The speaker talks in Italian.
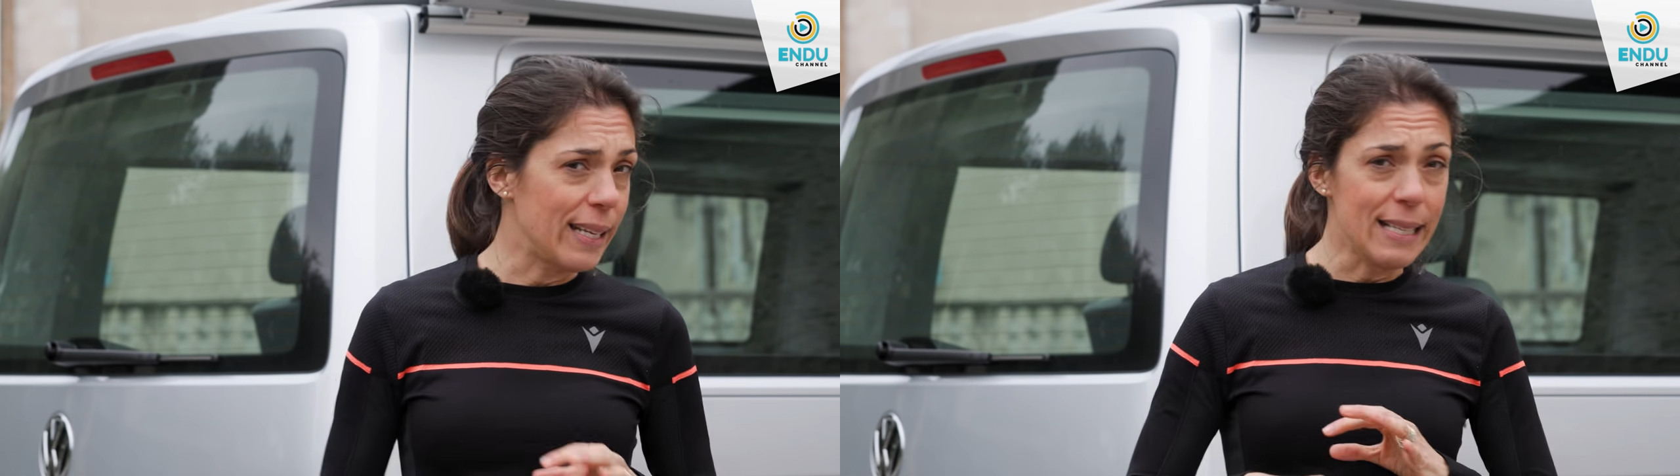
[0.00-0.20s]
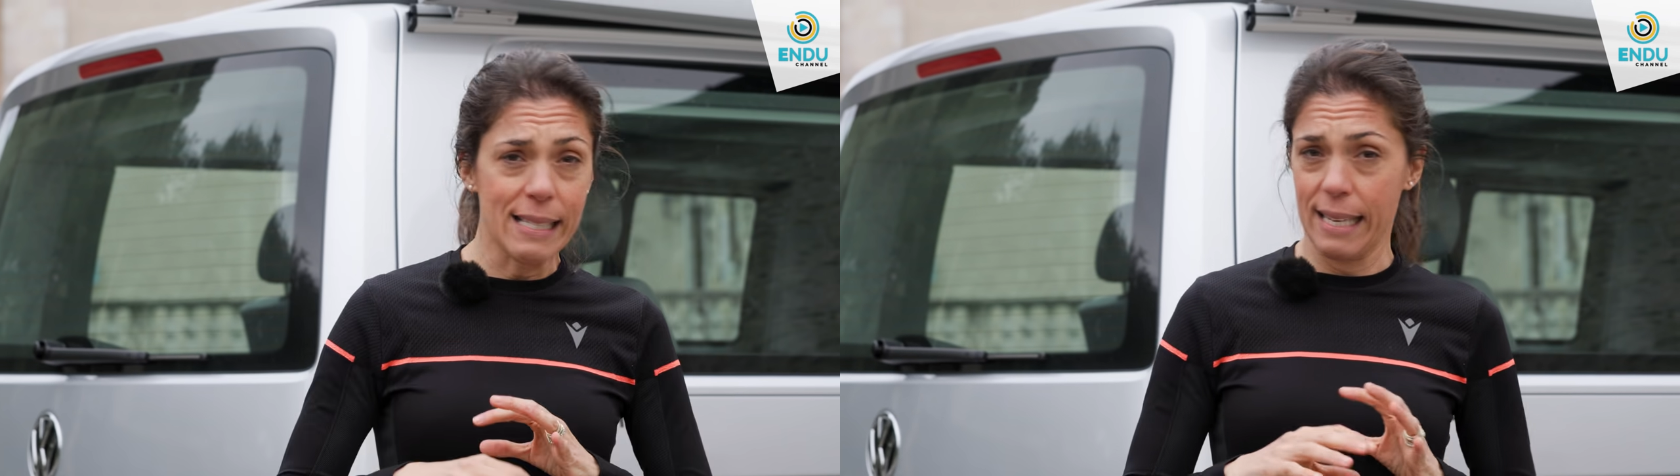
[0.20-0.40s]

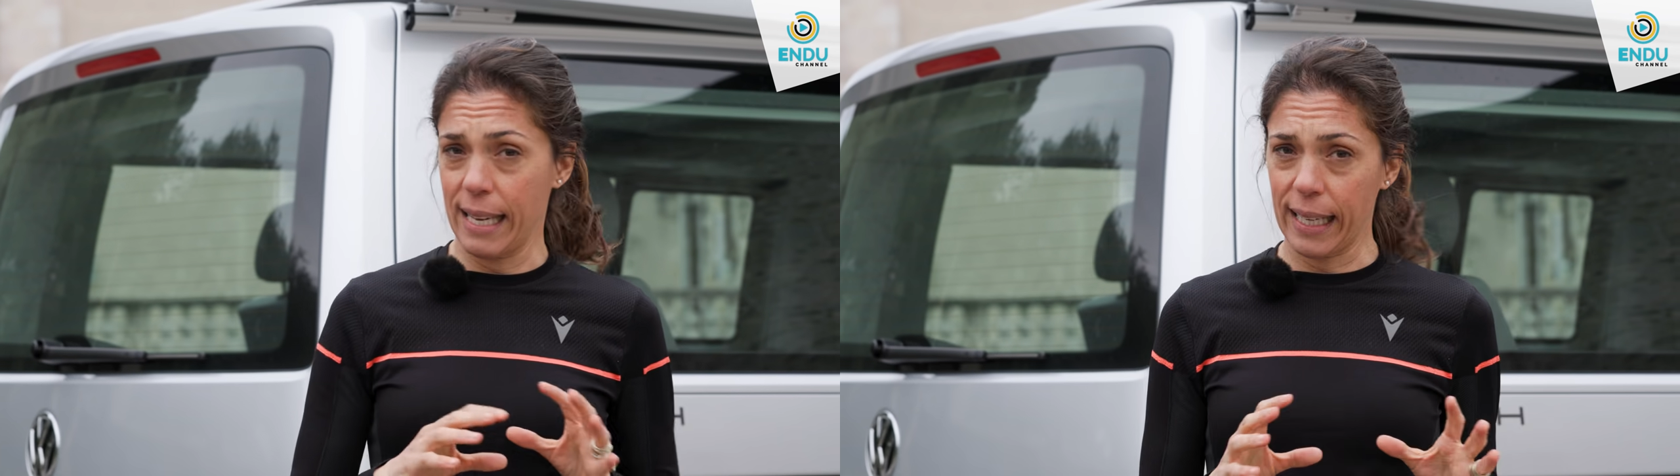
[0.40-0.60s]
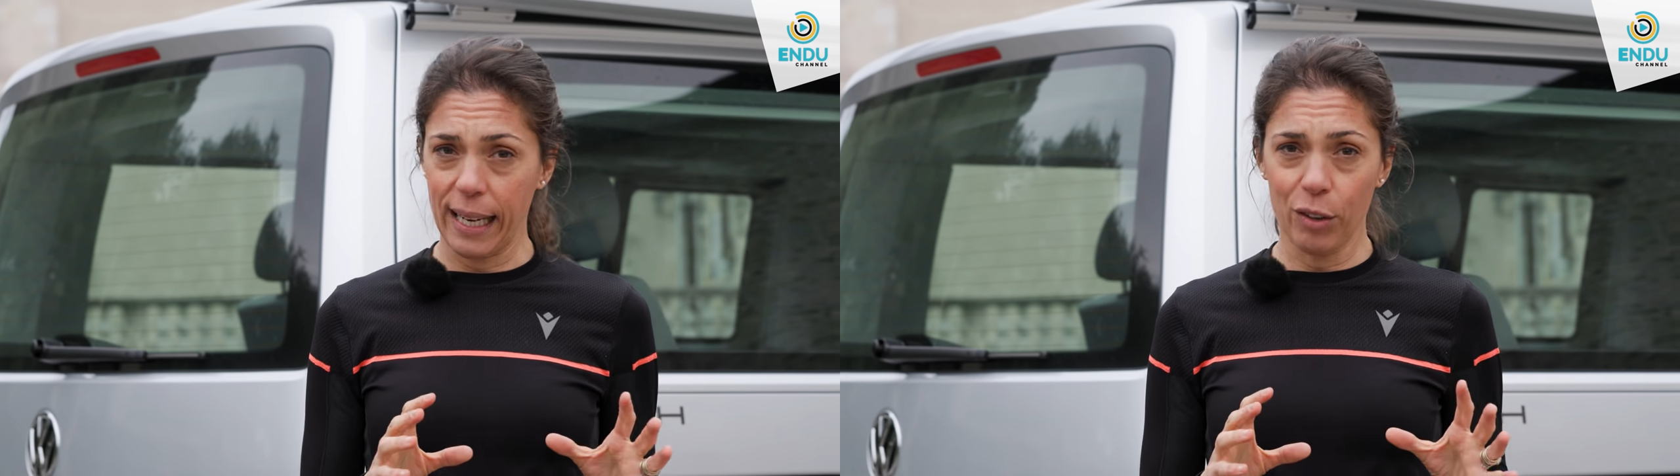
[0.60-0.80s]
il
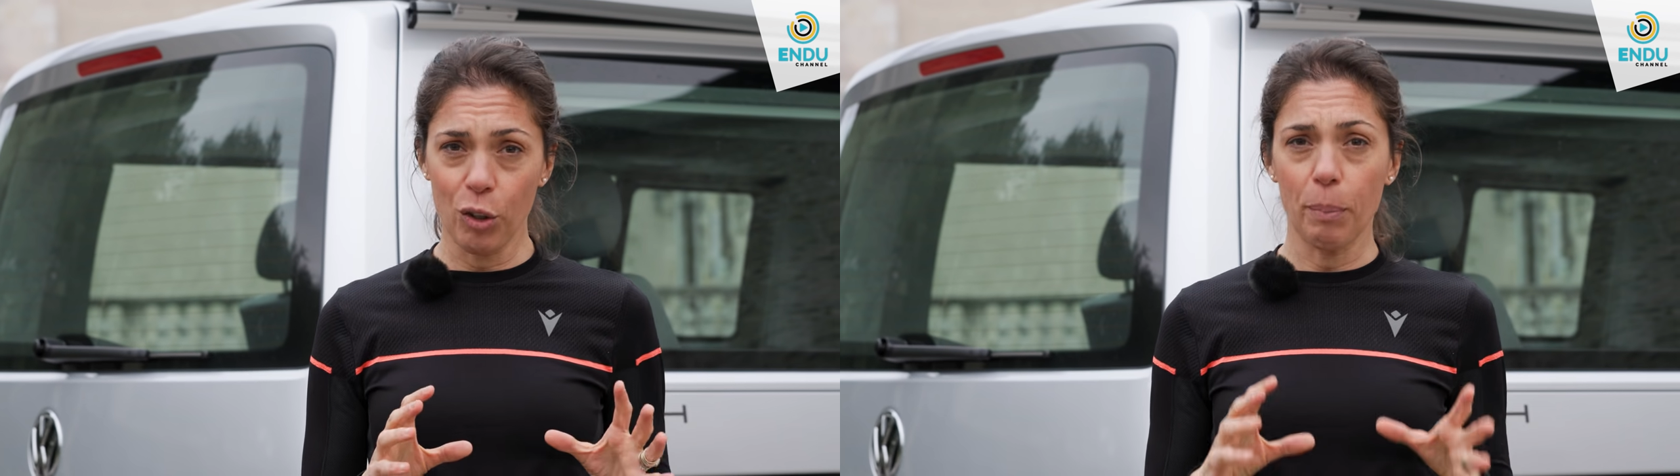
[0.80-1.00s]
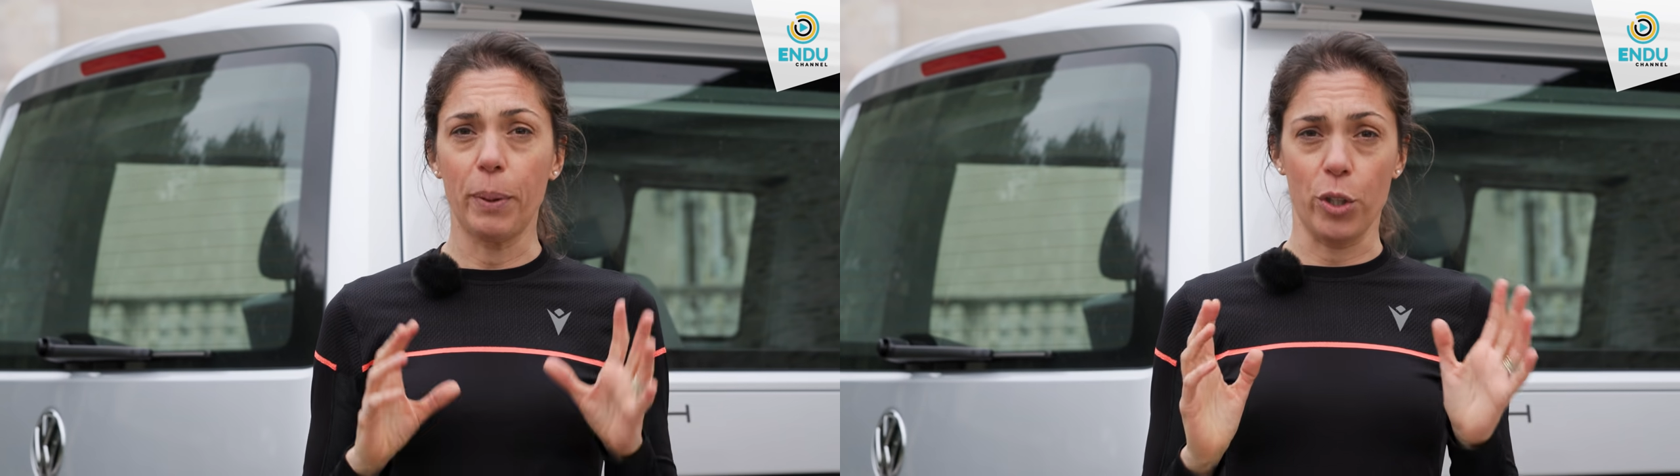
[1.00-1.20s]

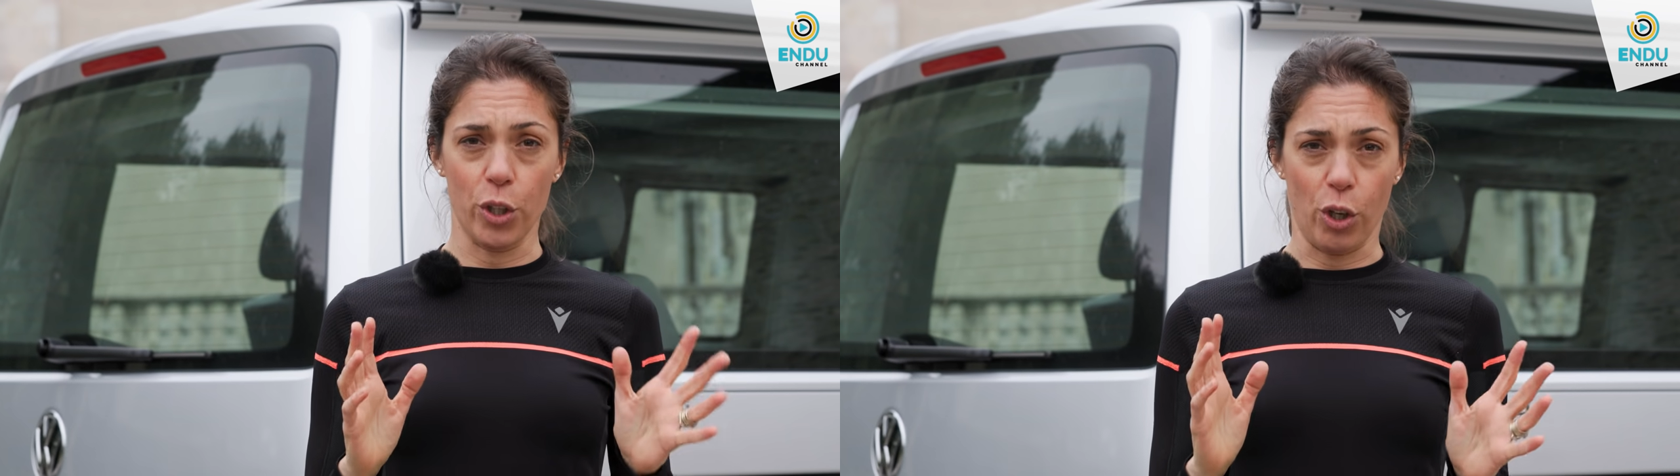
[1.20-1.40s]
segreto per ogni